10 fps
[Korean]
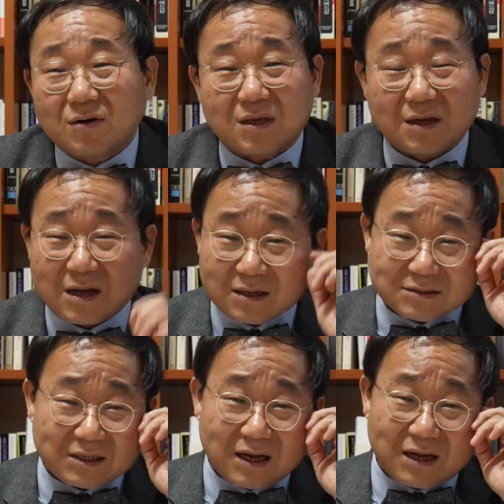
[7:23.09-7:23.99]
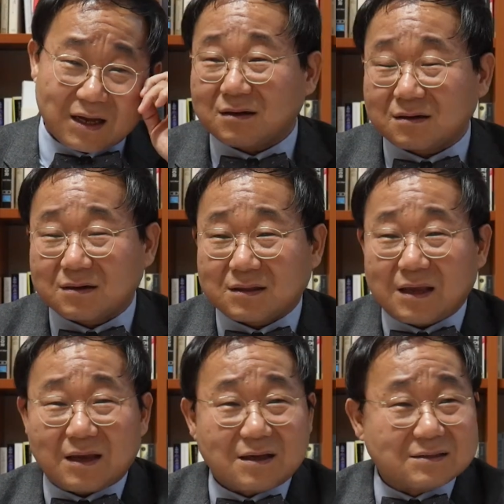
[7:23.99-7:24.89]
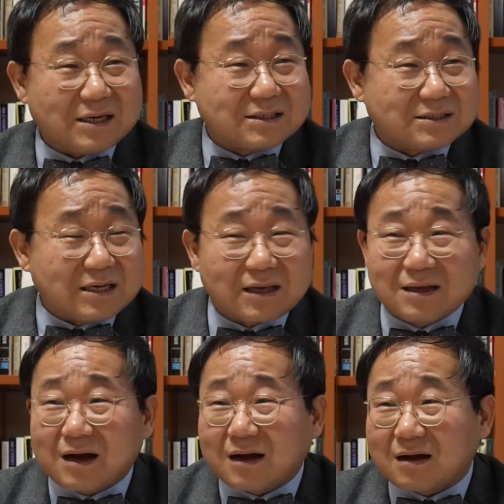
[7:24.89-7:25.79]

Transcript: 김강자 그때 경찰서장인가가